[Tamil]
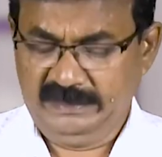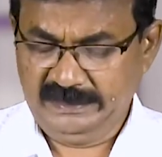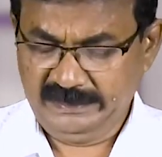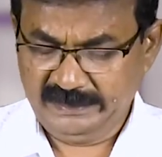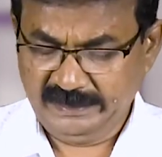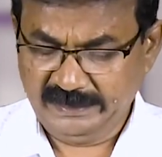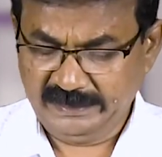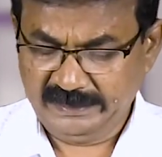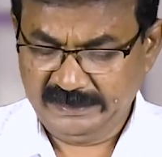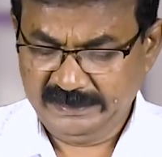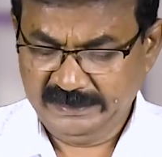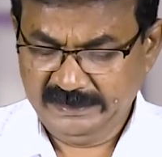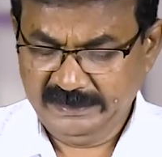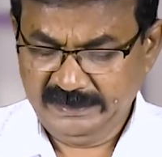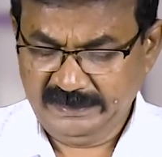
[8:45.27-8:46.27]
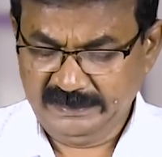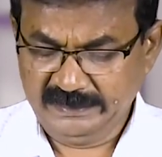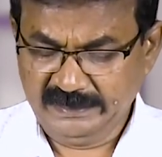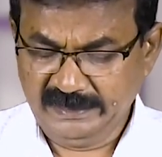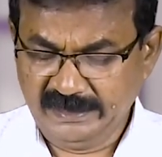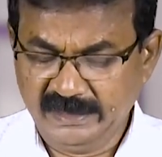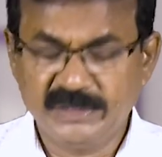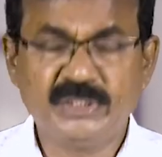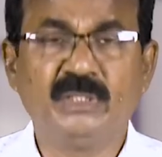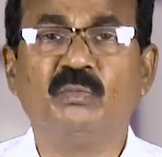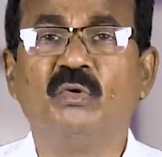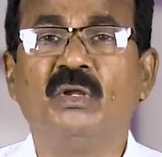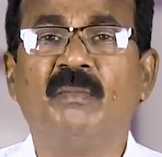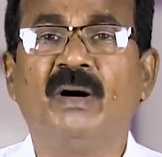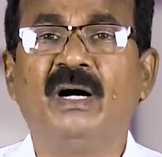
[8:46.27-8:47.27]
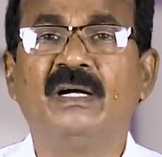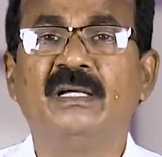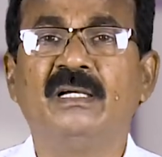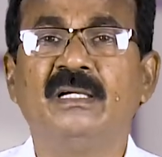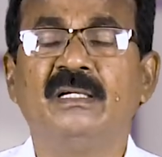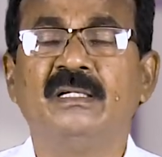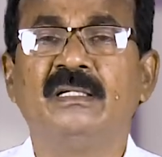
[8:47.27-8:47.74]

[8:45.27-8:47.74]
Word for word: என்கிற இந்த நிகழ்ச்சியின் மூலமாக